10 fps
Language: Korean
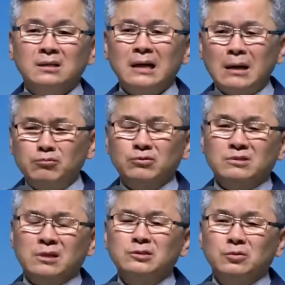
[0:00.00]
그
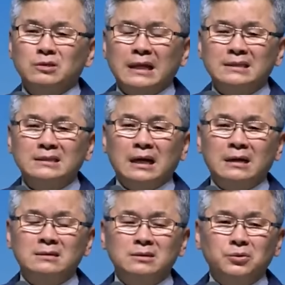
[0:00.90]
까불고 설치고 다니지
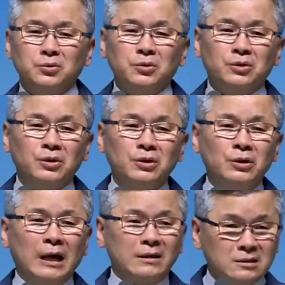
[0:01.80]
않으려고
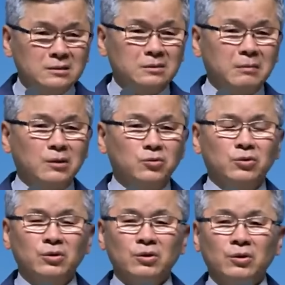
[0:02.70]
에너지는
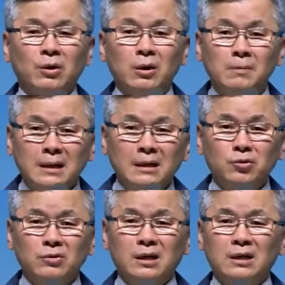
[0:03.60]
많고
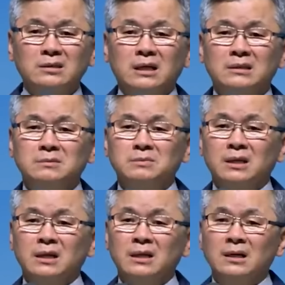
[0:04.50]
얼마나 노력하는지
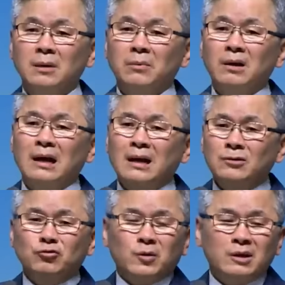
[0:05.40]
아십니까? 뭐
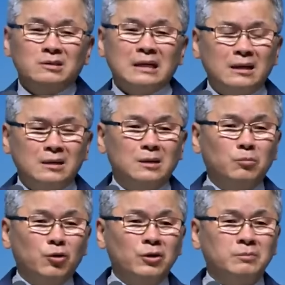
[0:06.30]
한국교회를
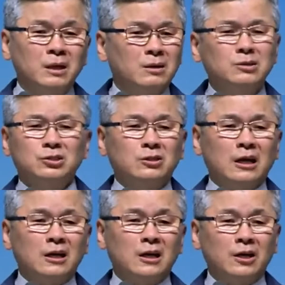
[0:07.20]
살리는 모임
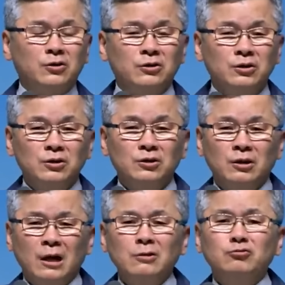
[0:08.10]
근처도 안 가요.
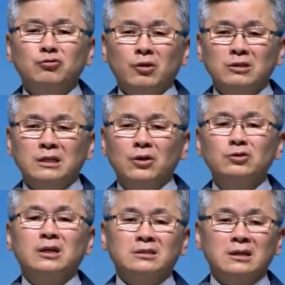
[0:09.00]
한국교회를
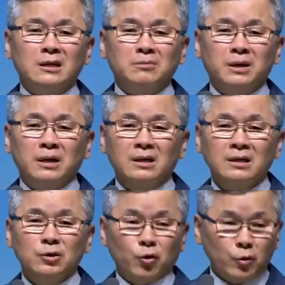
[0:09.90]
제가 어떻게 살립니까?
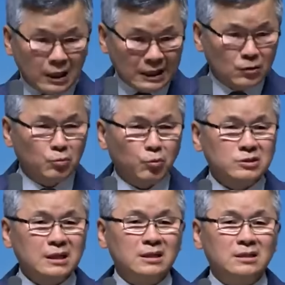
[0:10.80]
교회 하나도
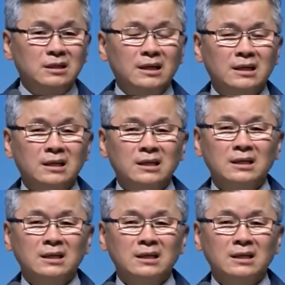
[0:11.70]
못 살리는데